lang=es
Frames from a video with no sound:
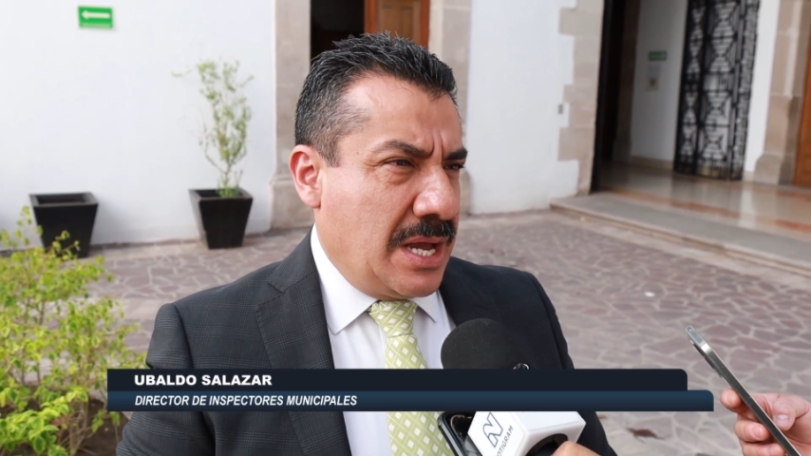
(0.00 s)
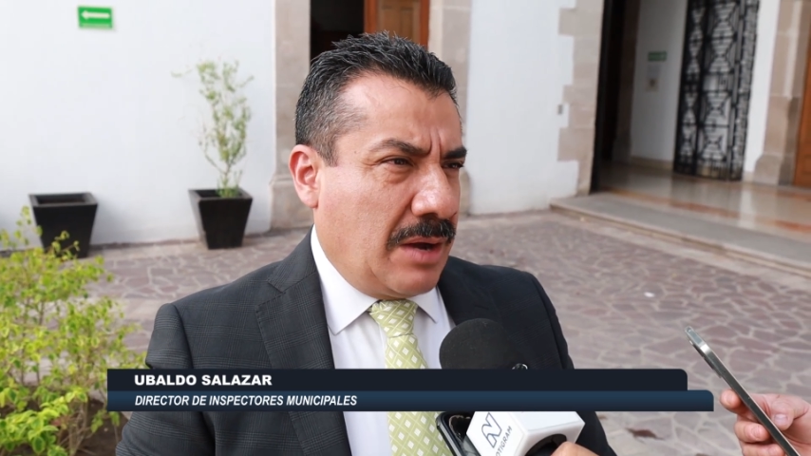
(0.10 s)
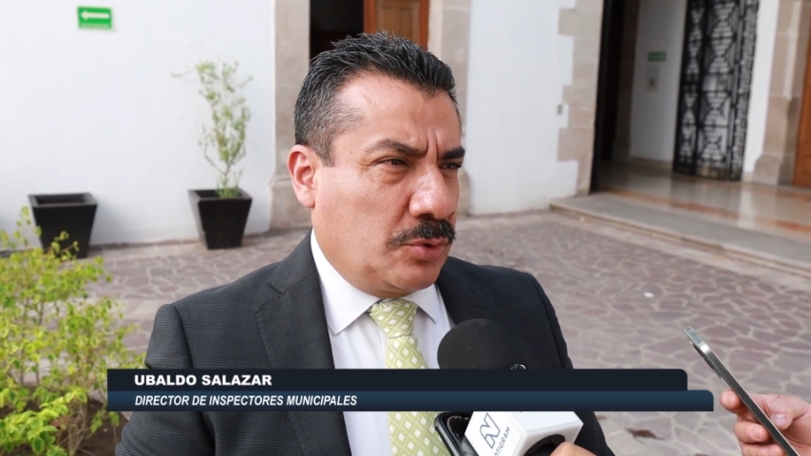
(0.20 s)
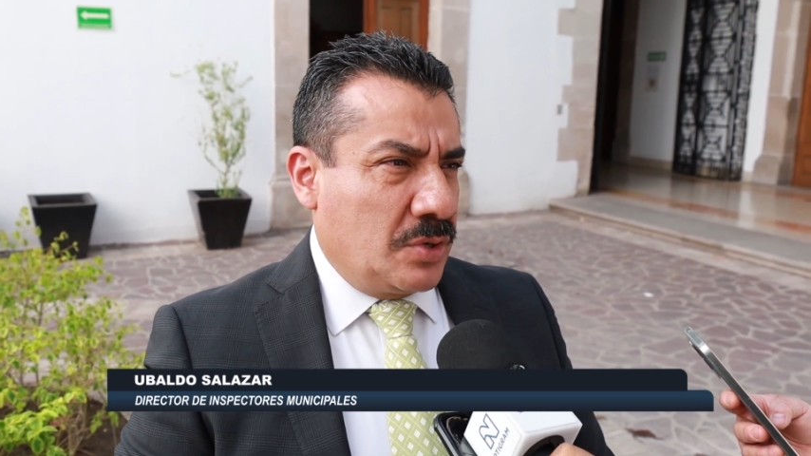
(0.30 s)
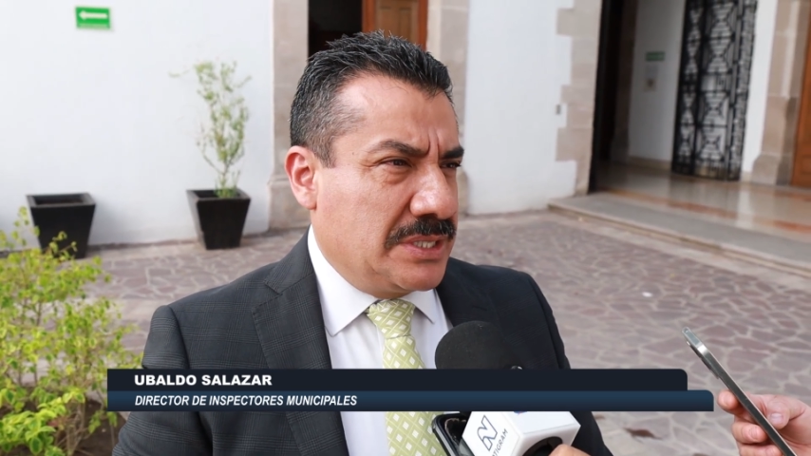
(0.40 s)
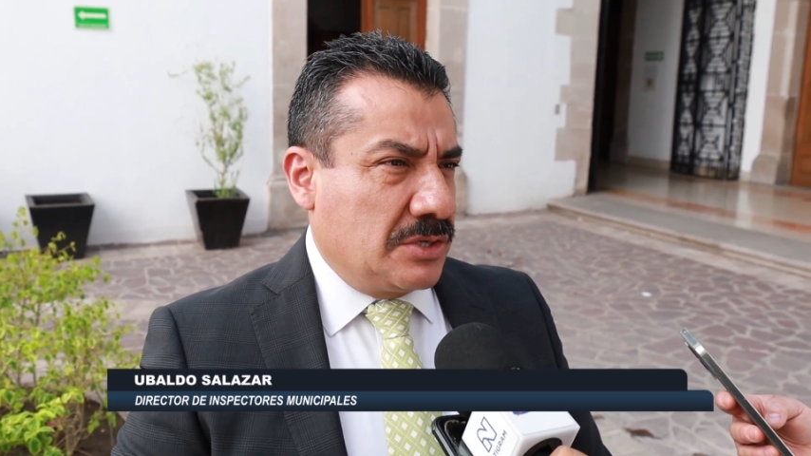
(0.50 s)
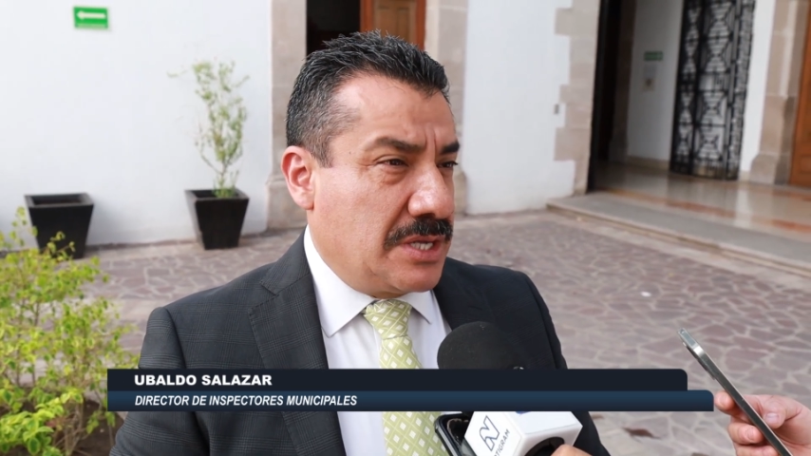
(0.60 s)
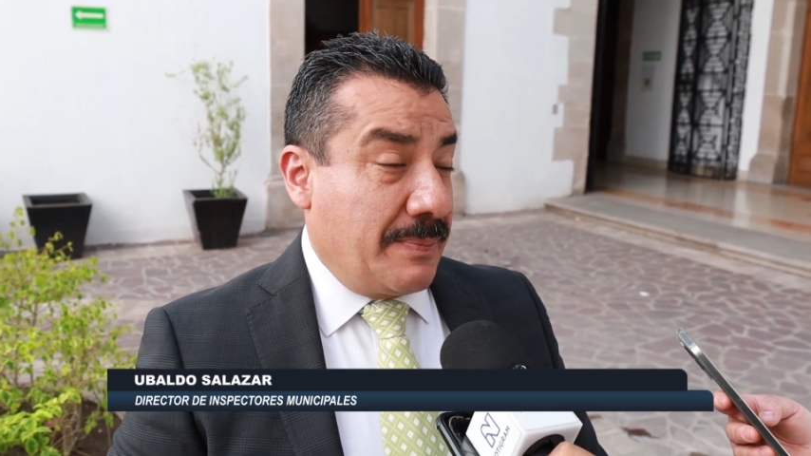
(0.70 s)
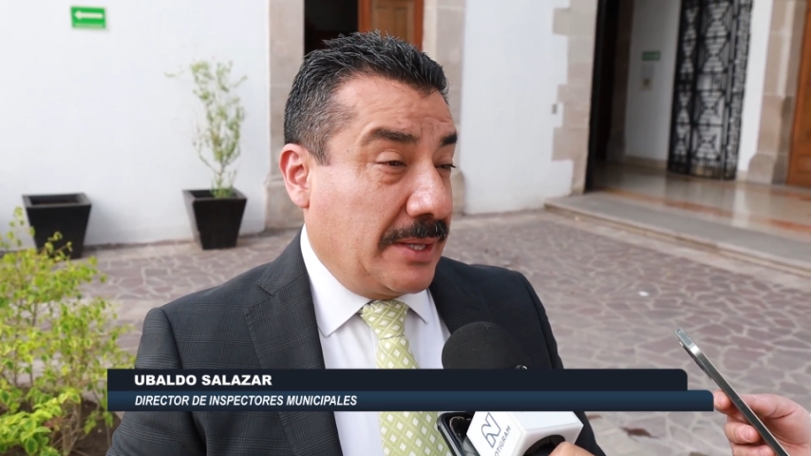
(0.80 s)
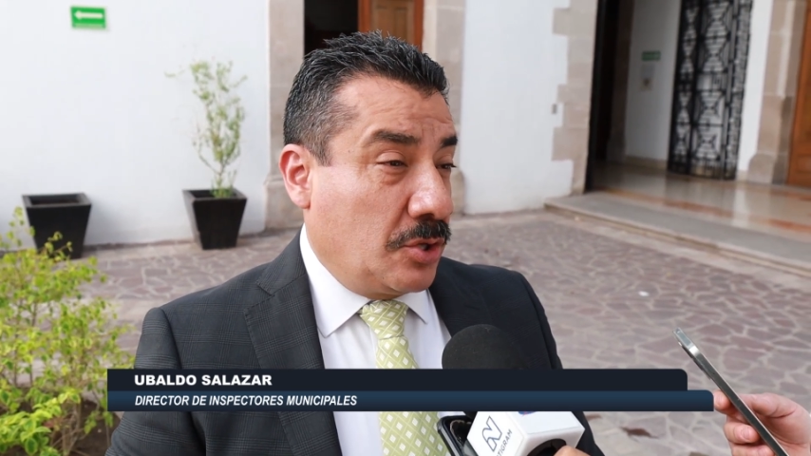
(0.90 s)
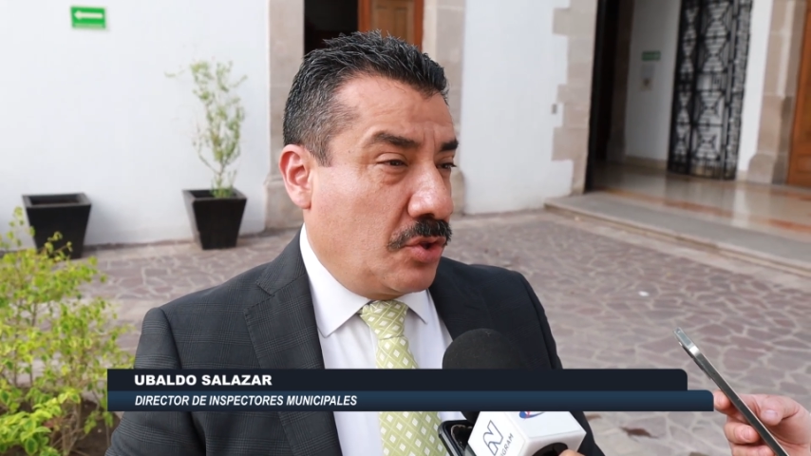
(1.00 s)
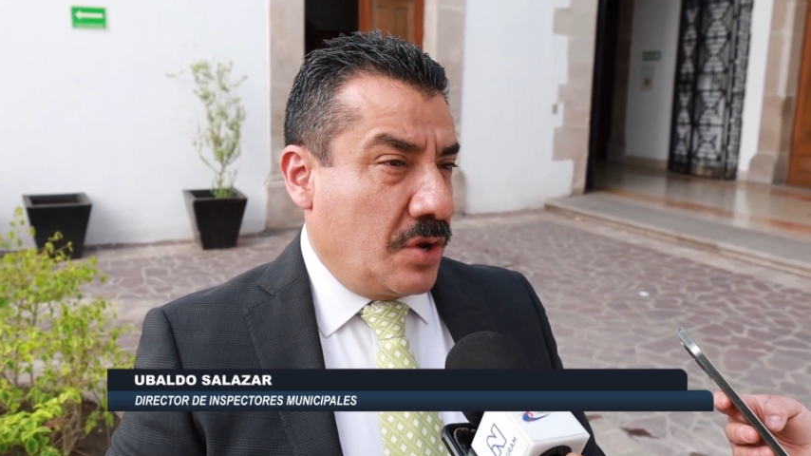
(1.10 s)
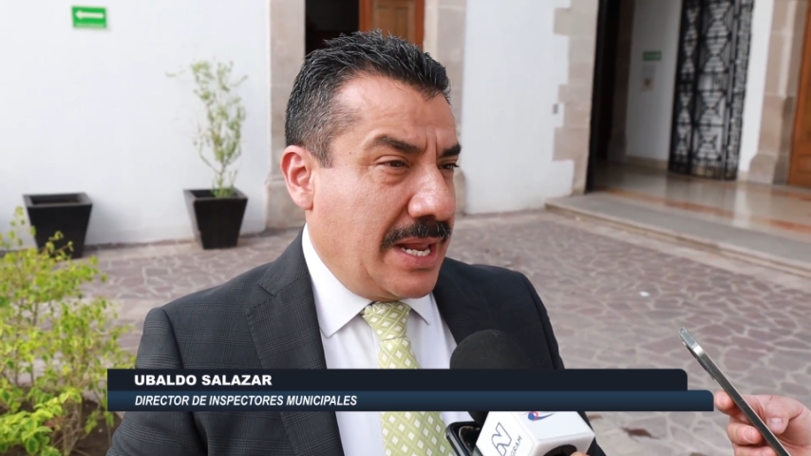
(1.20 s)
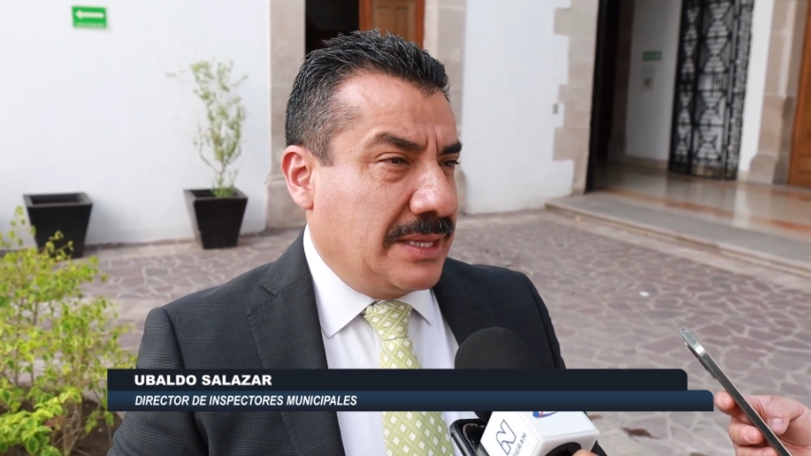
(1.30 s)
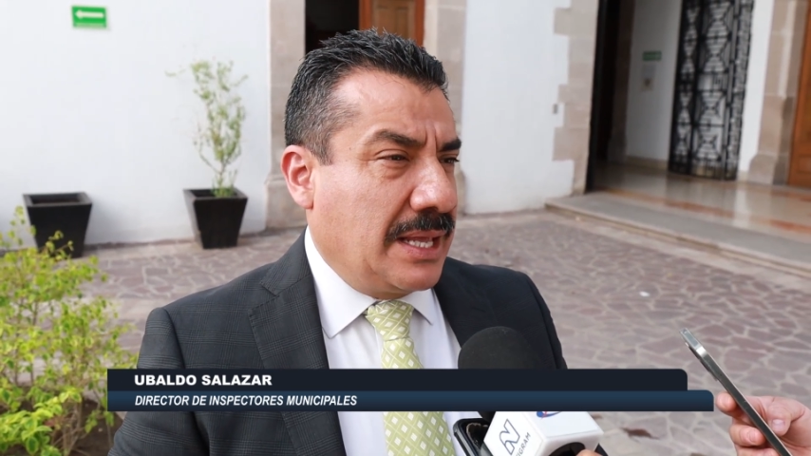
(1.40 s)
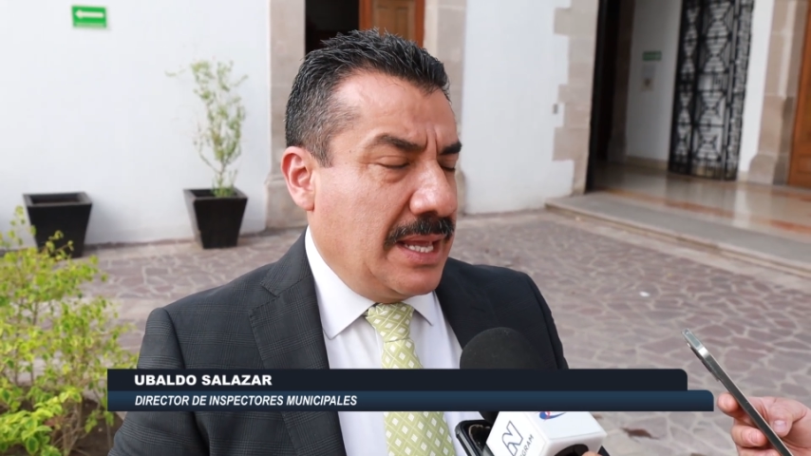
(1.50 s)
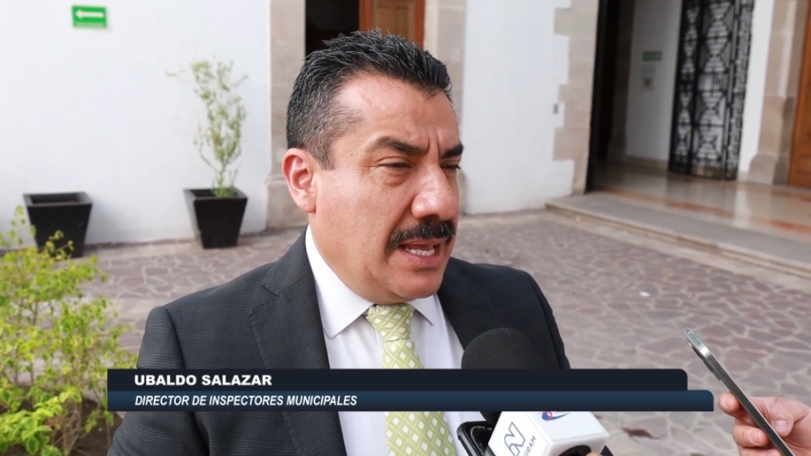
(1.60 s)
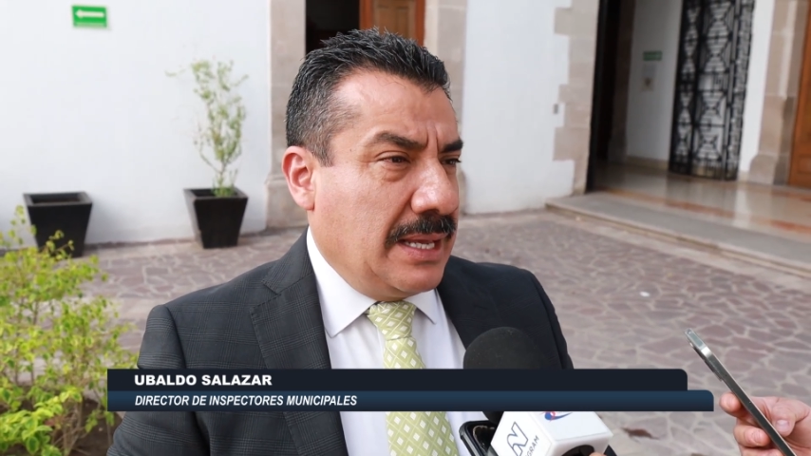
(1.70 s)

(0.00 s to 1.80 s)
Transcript: autorizados en el Panteón de Oriente,